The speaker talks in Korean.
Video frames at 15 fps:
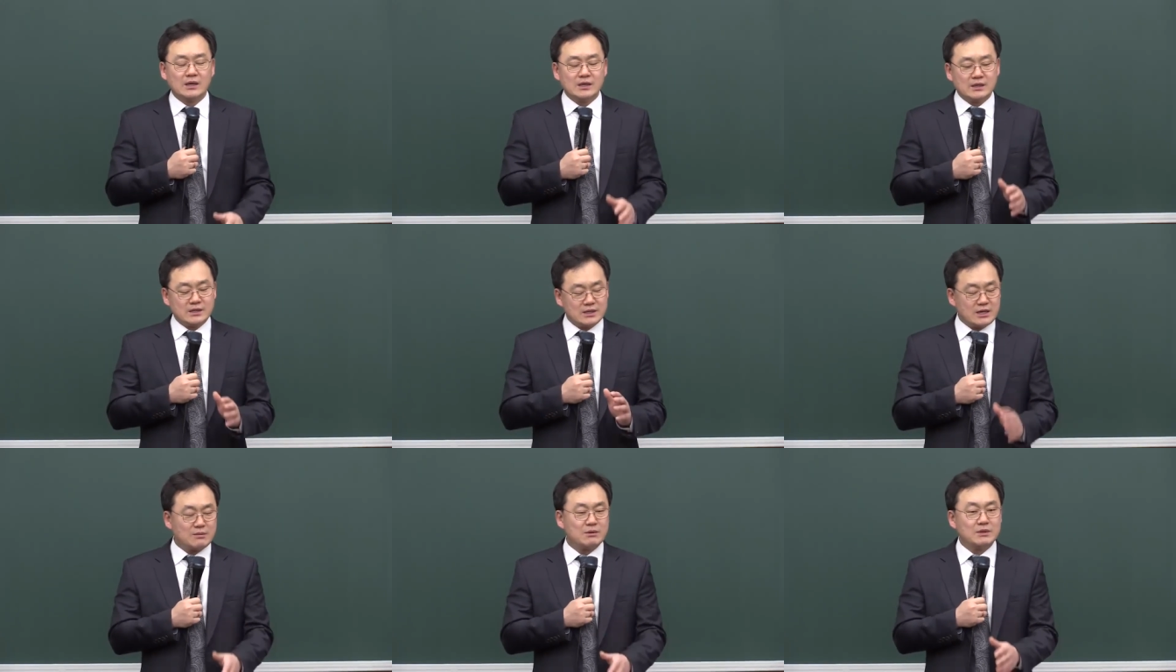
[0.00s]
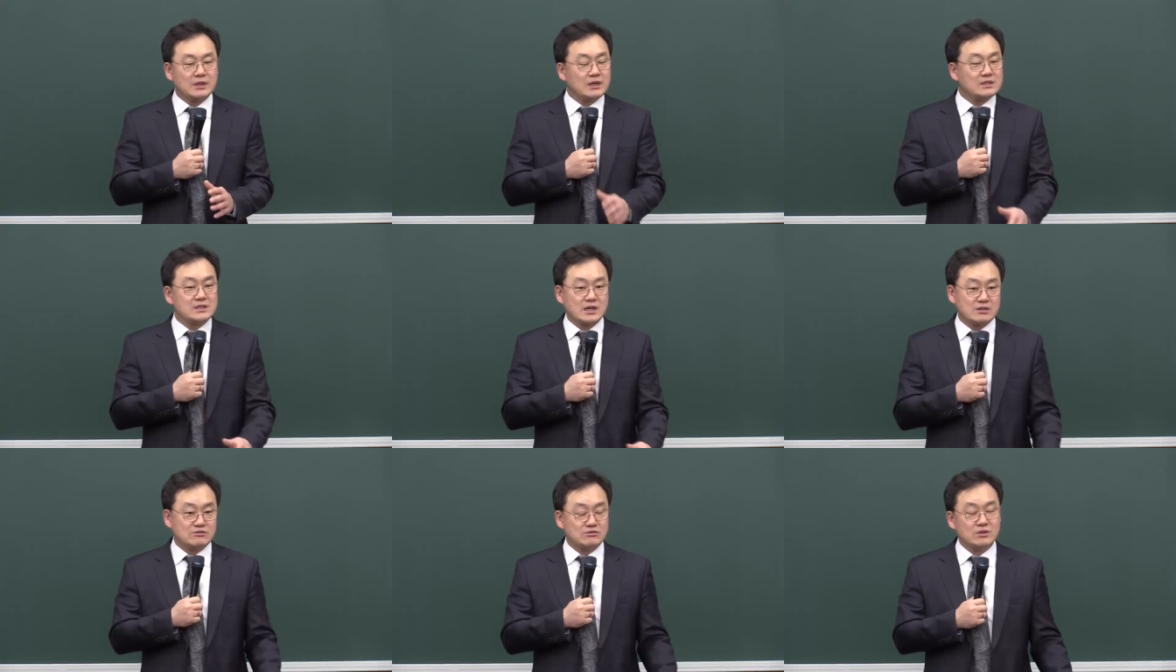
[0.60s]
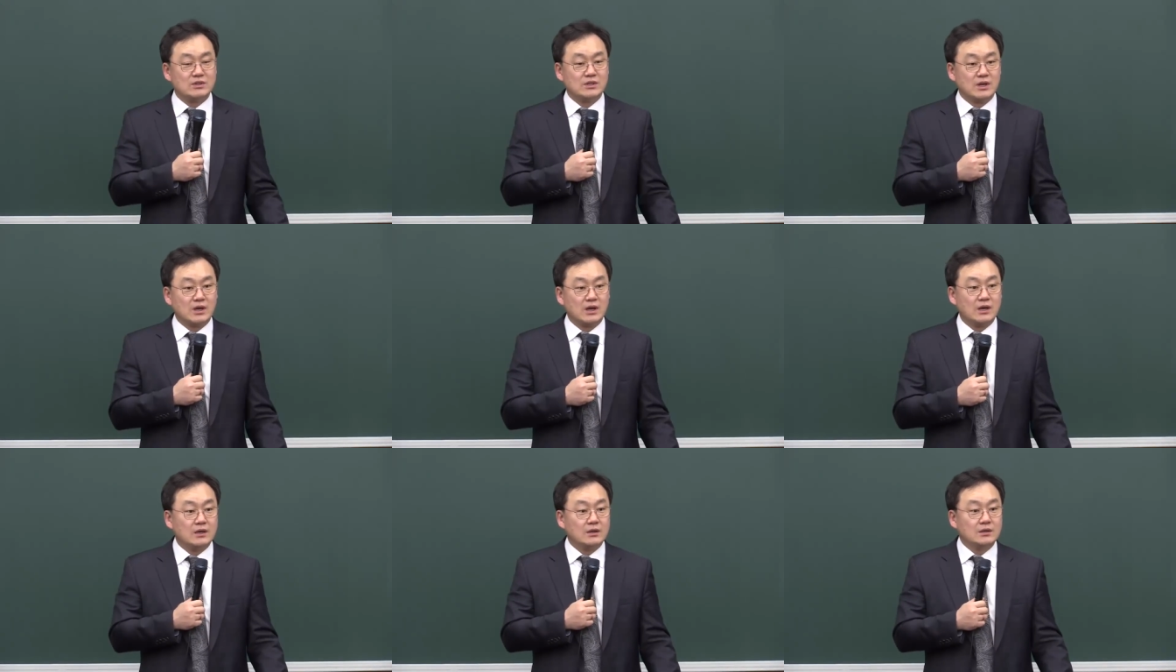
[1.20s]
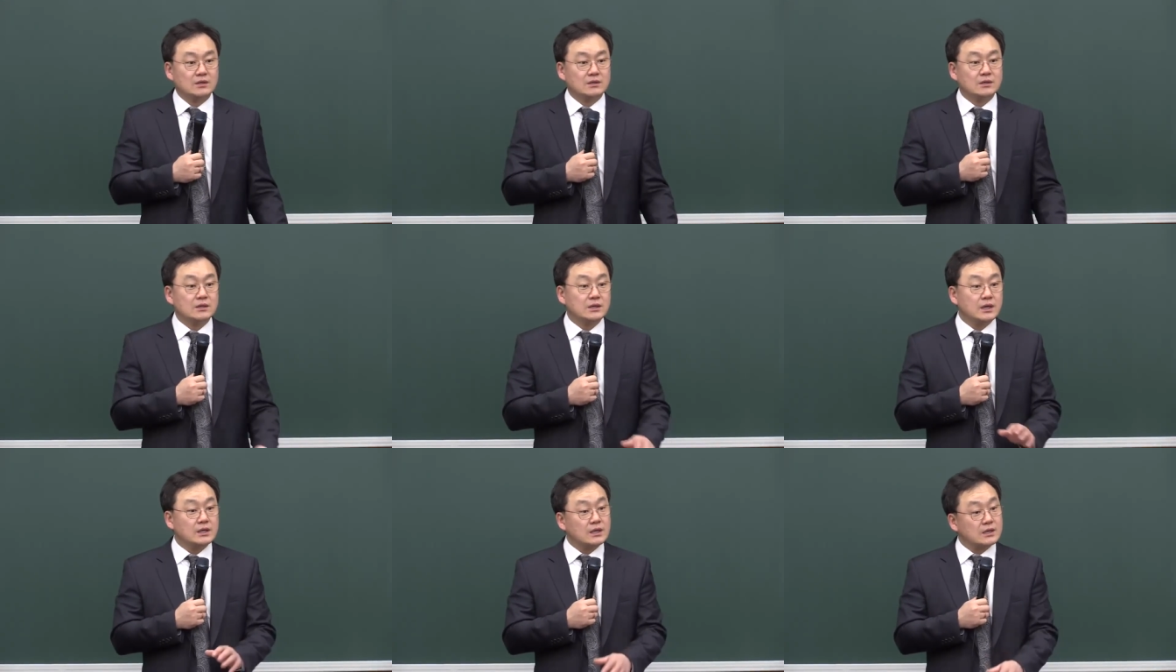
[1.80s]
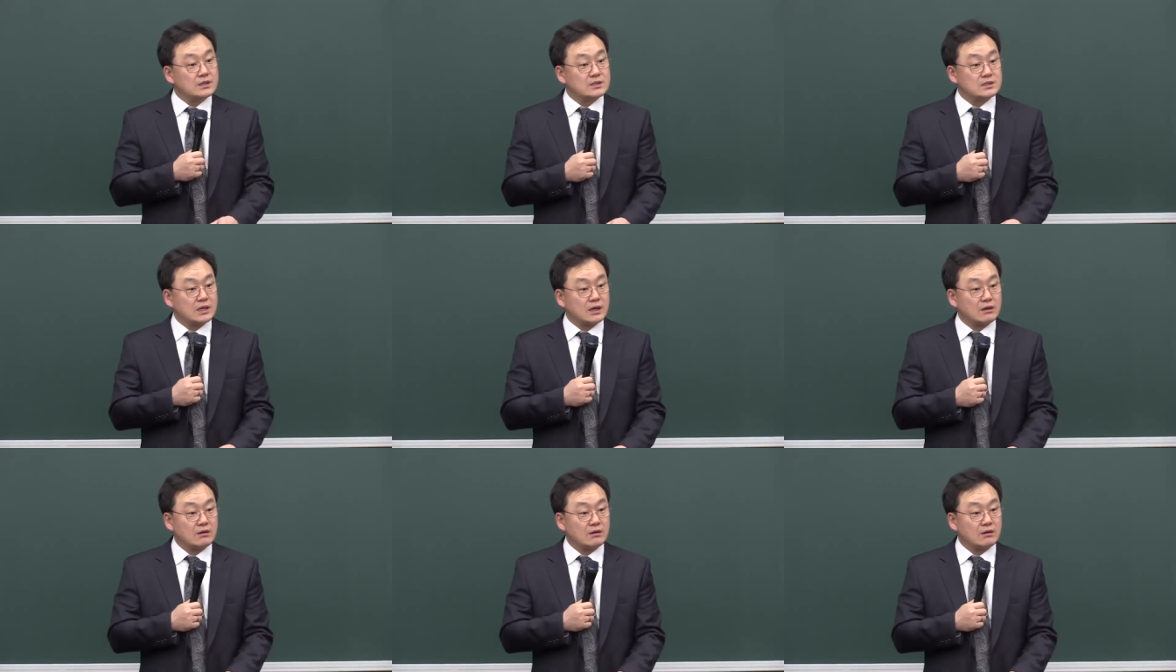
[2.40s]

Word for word: 그래야만 나는 살 수 있다. 이걸 깨달은 장.